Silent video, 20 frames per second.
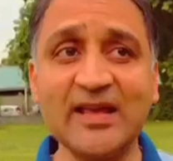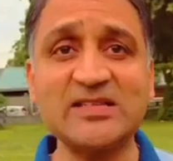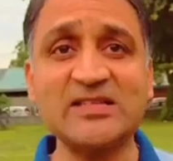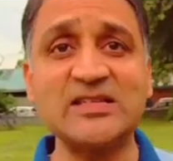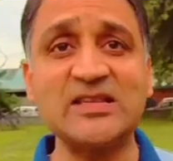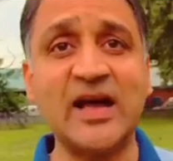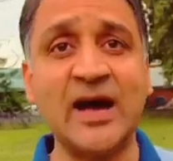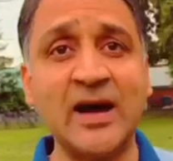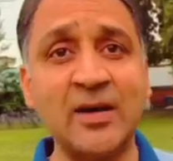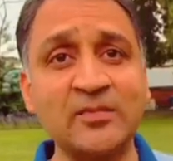
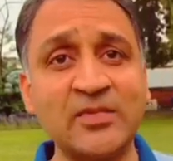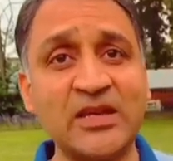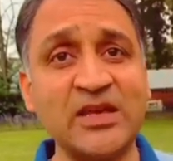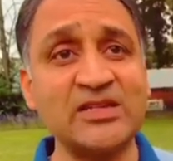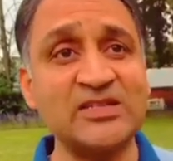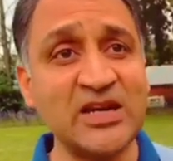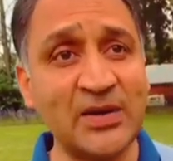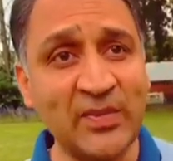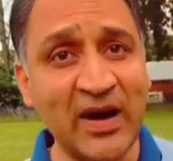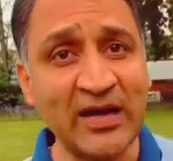इस्लाम
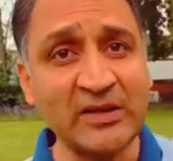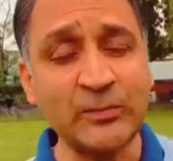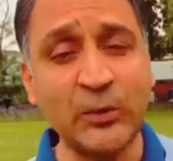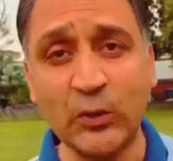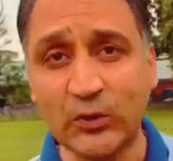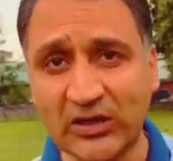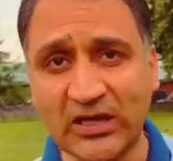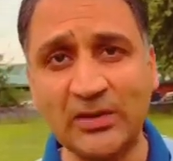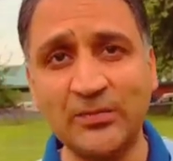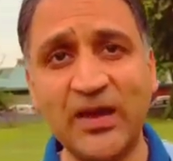की जमात
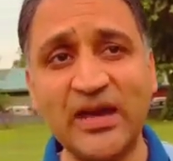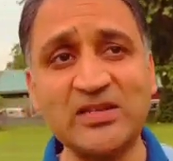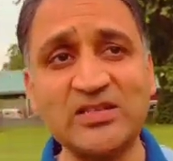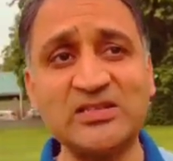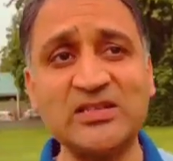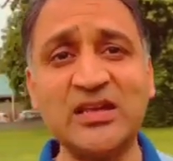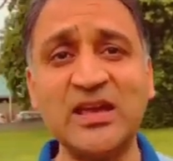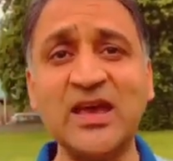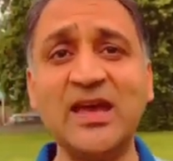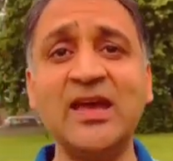फुक्की
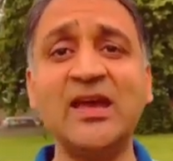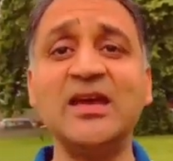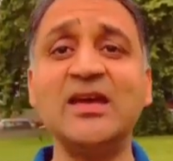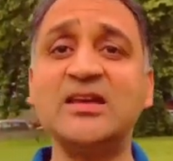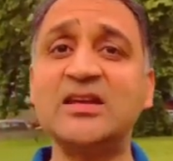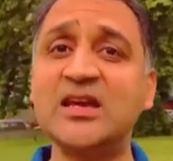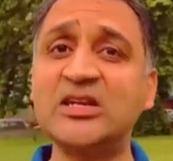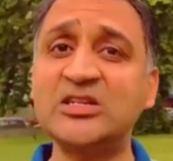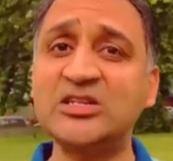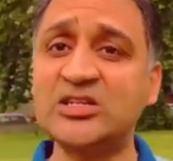बेचती है
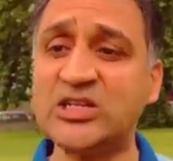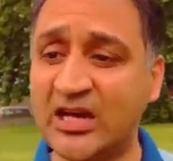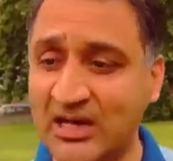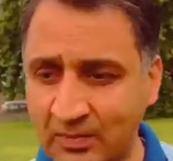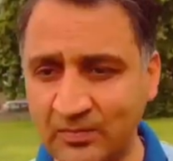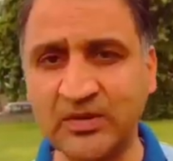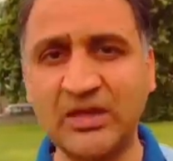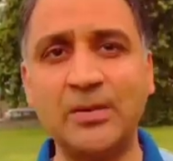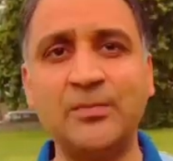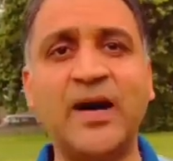ये
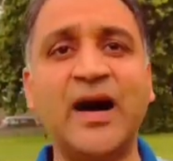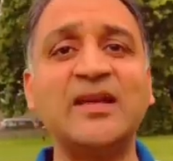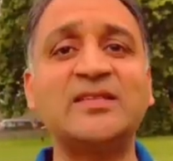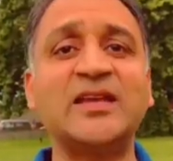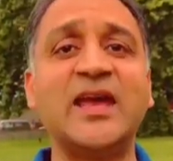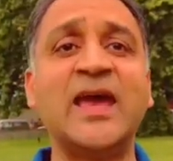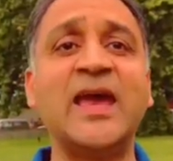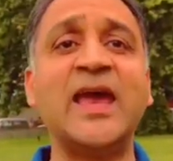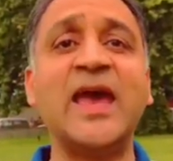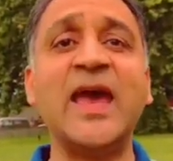शर्म की
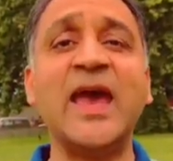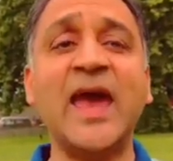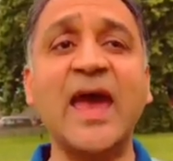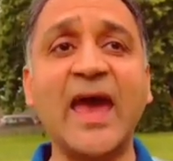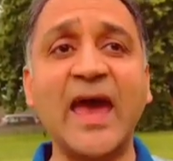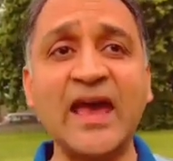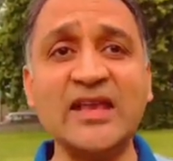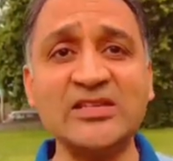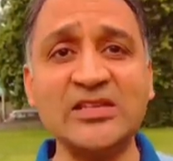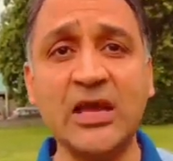बात है
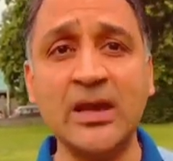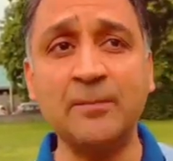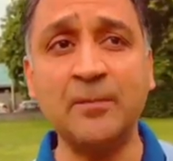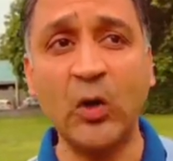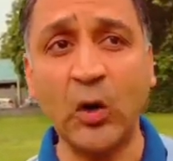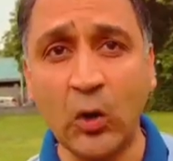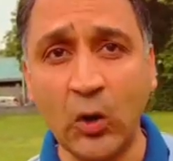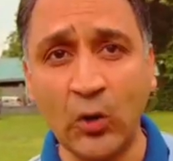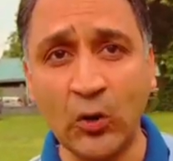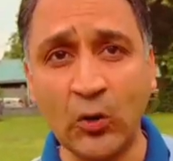
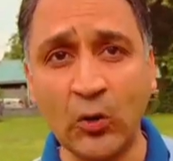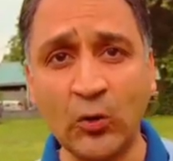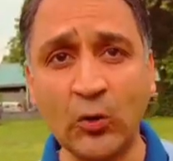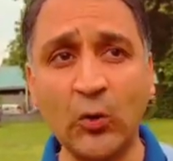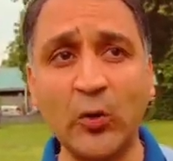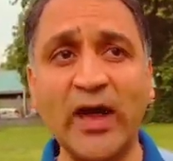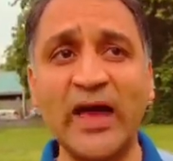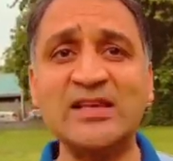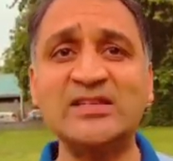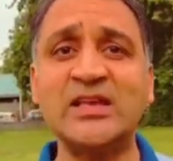ऐसे भगोड़ों
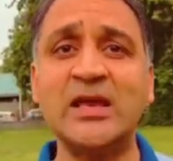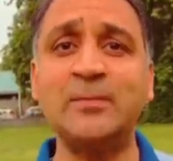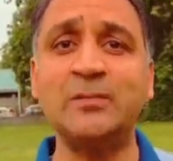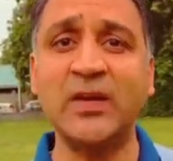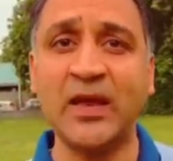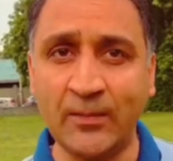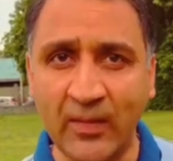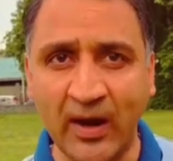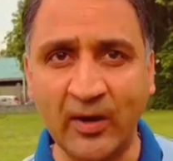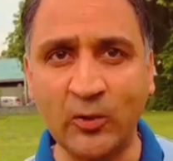को
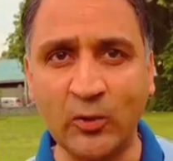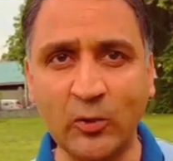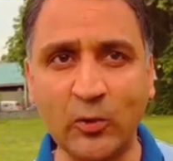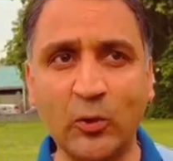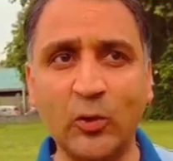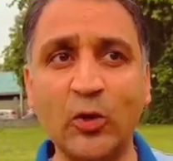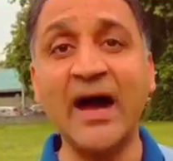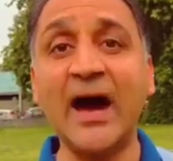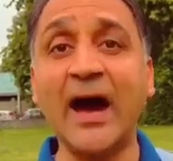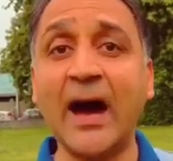ऐसे बेमानों
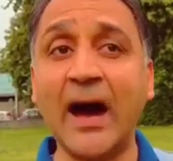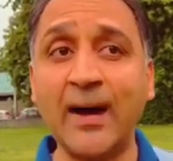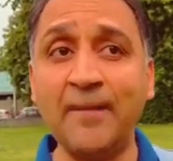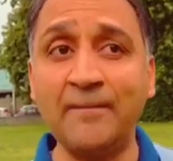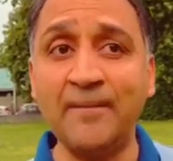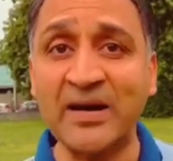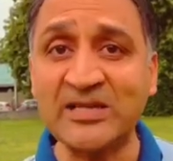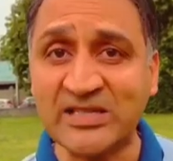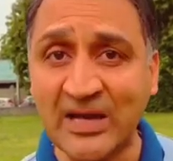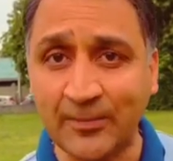को
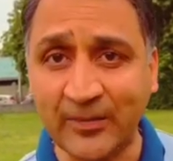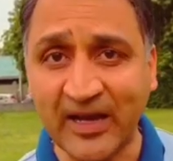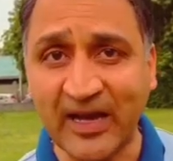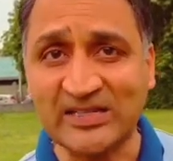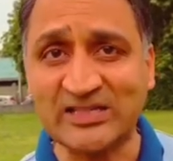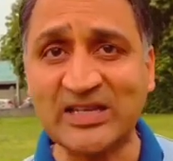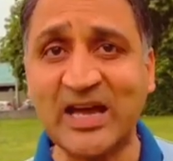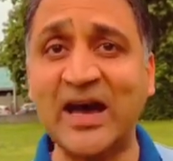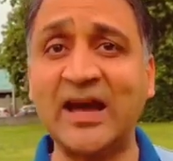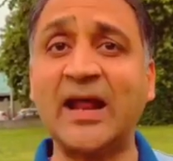अब मजहब
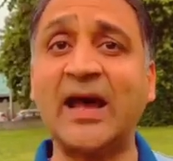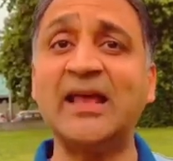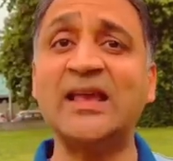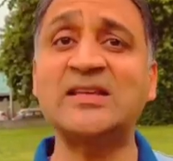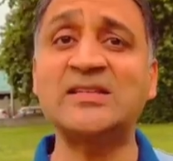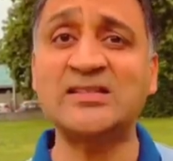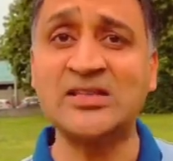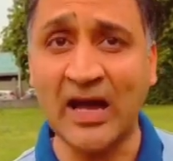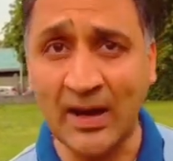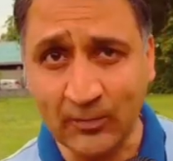का
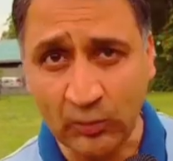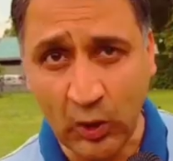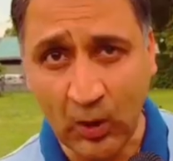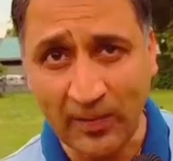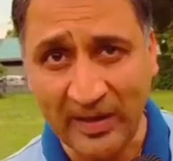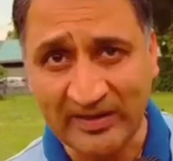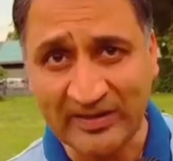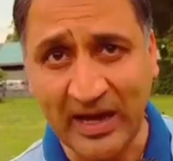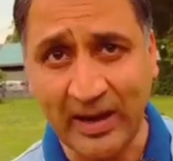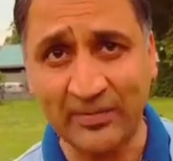सहारा इस्लाम
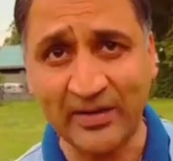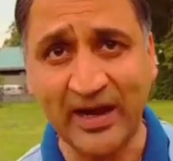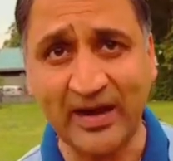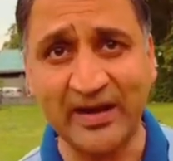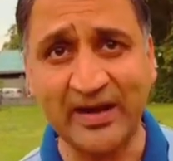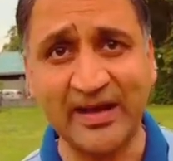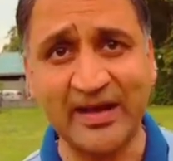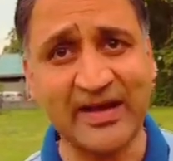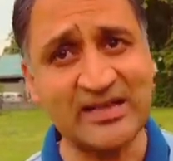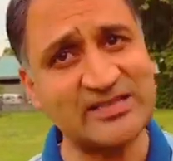को बदनाम
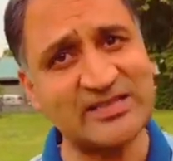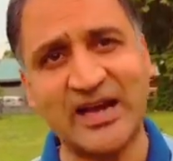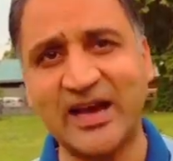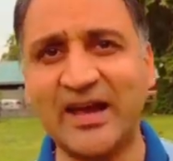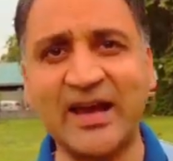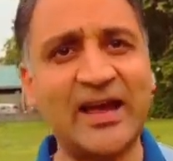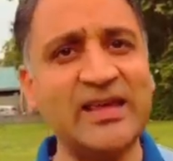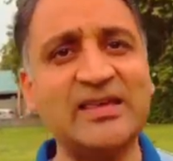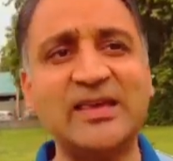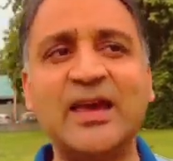करने का
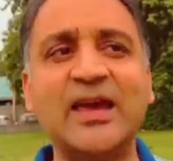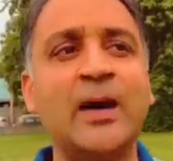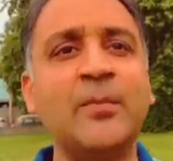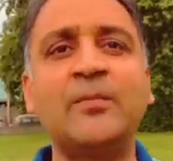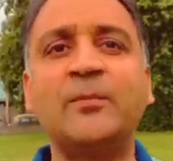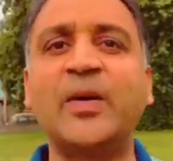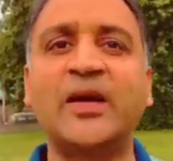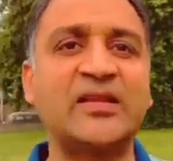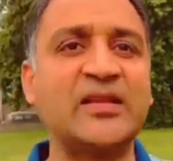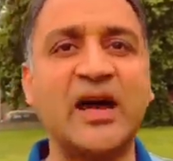सहारा ये
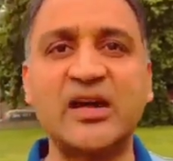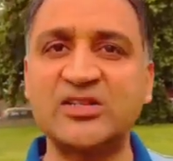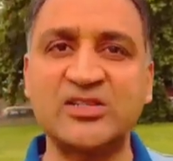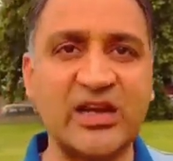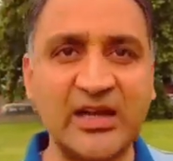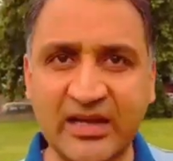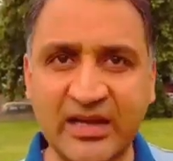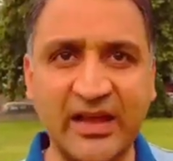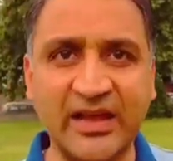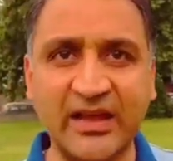हम
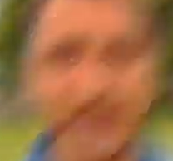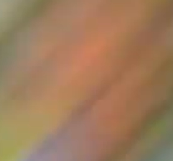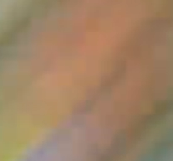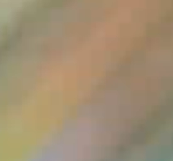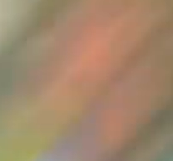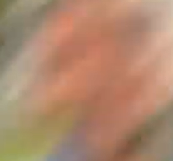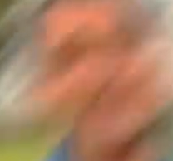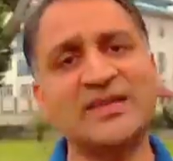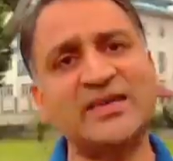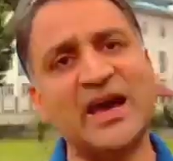बर्दाश्त नहीं
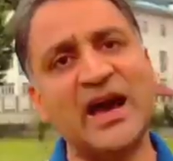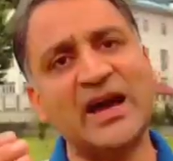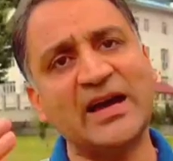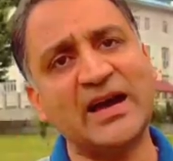करेंगे क्या